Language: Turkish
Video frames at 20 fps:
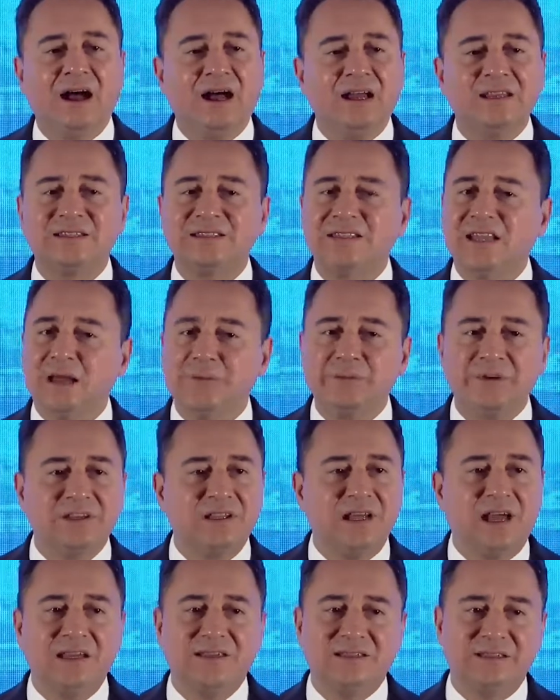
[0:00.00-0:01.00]
asla
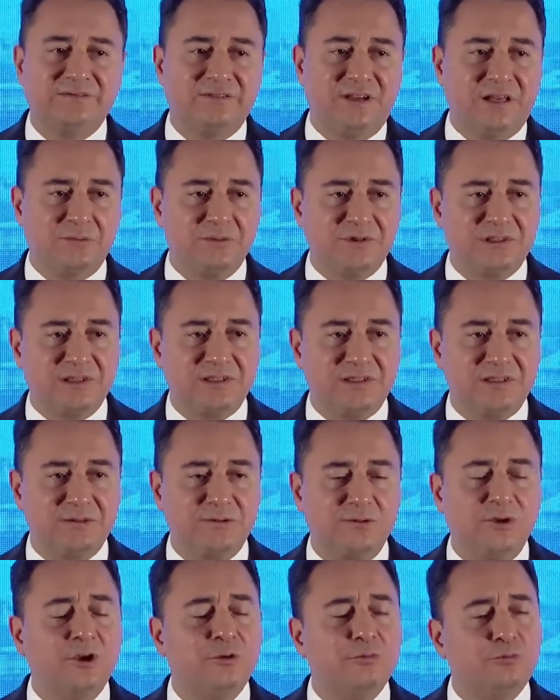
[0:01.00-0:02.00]
bir daha izin
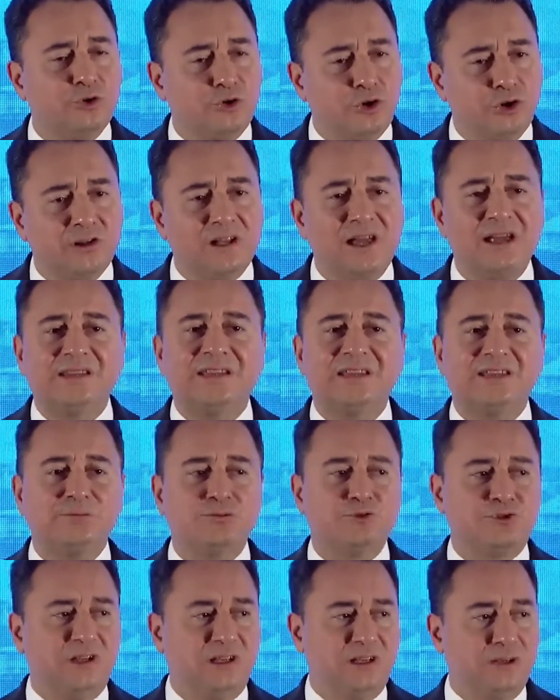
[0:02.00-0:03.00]
vermeyeceğiz. Bu konuda herkes
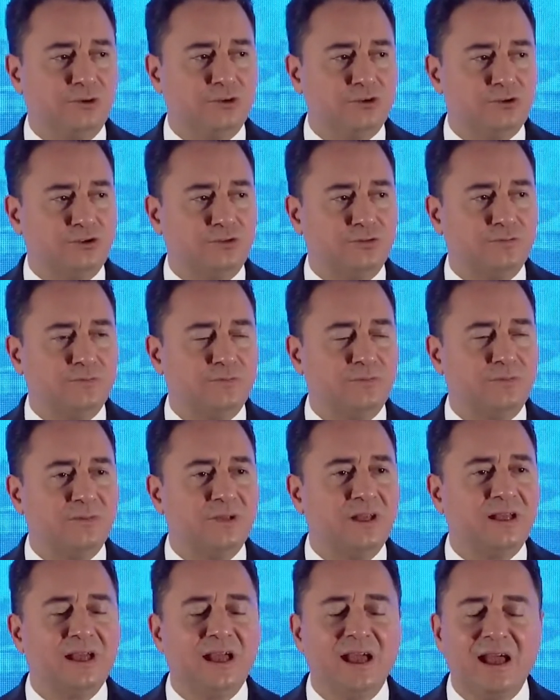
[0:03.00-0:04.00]
müsterih olsun.
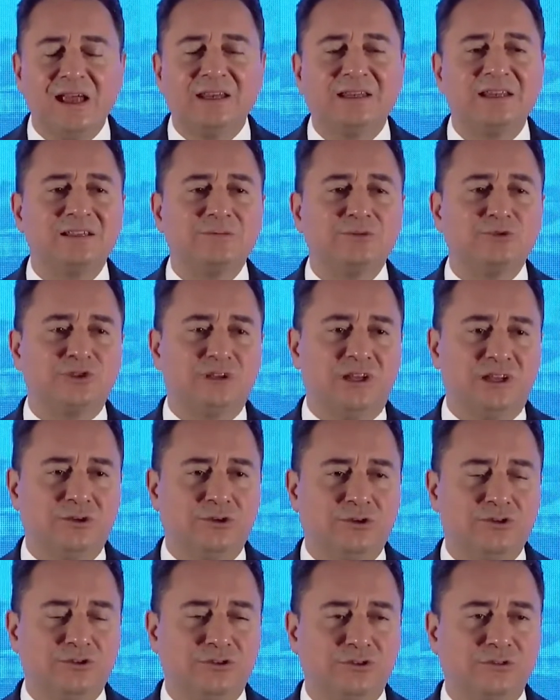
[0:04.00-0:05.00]
Herkes müsterih
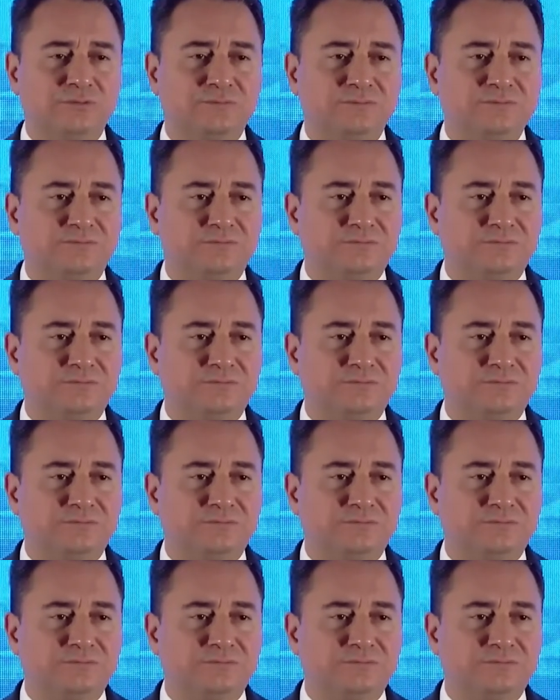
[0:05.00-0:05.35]
olsun.